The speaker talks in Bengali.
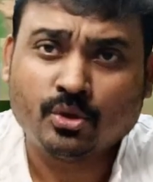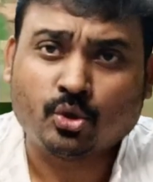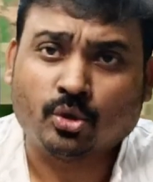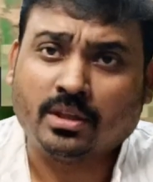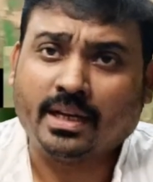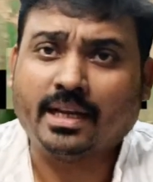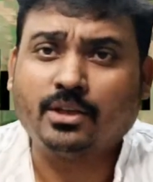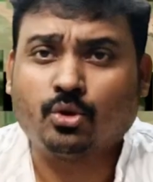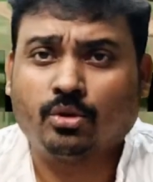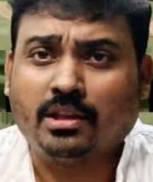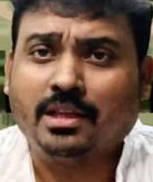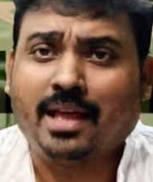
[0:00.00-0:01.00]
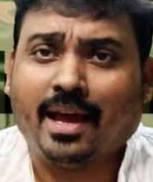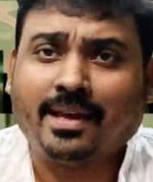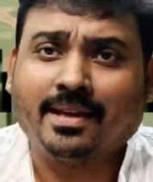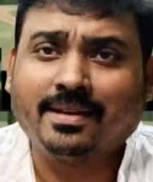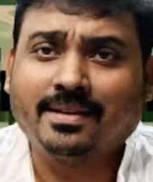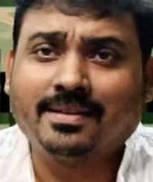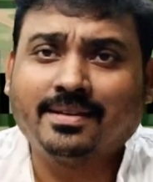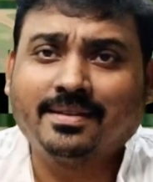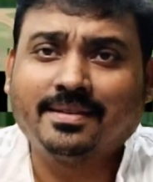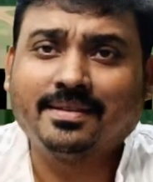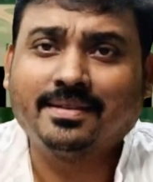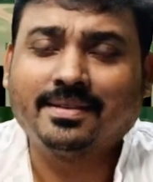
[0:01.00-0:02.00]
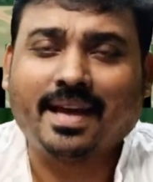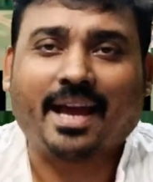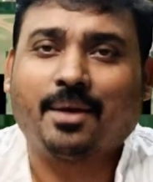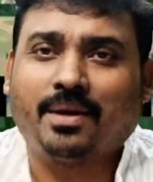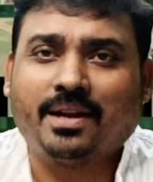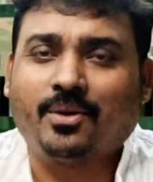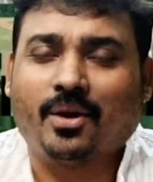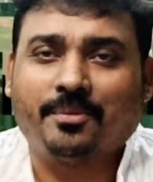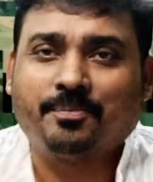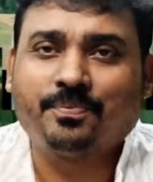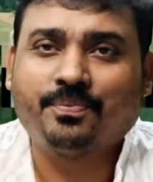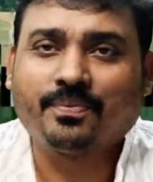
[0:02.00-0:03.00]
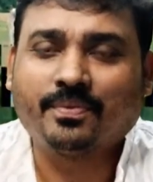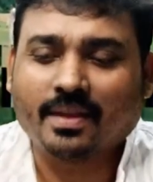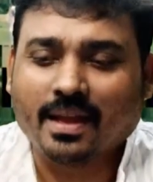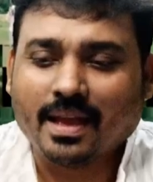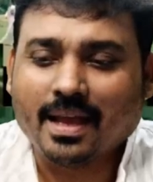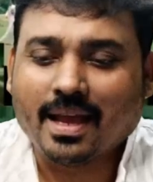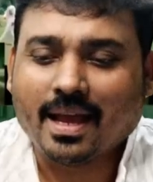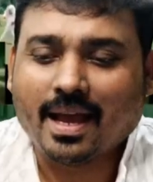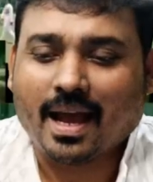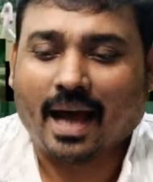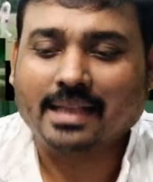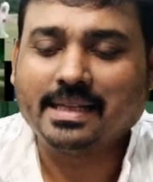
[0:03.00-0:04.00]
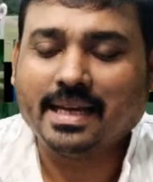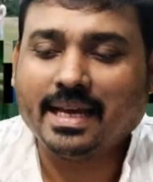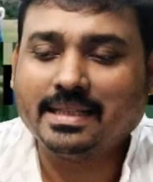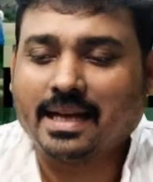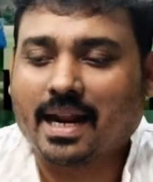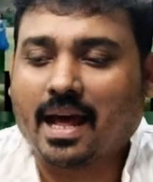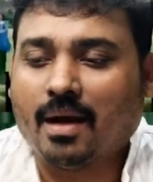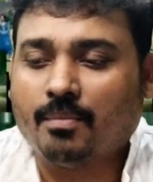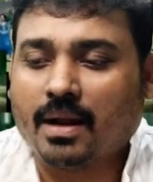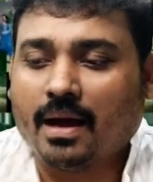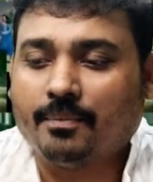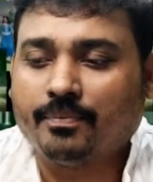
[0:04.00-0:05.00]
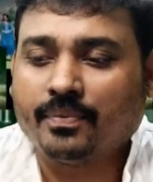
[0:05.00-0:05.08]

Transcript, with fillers: সত্যিটা কি সত্যিই তাই একেবারেই নয় আজকে যারা আমরা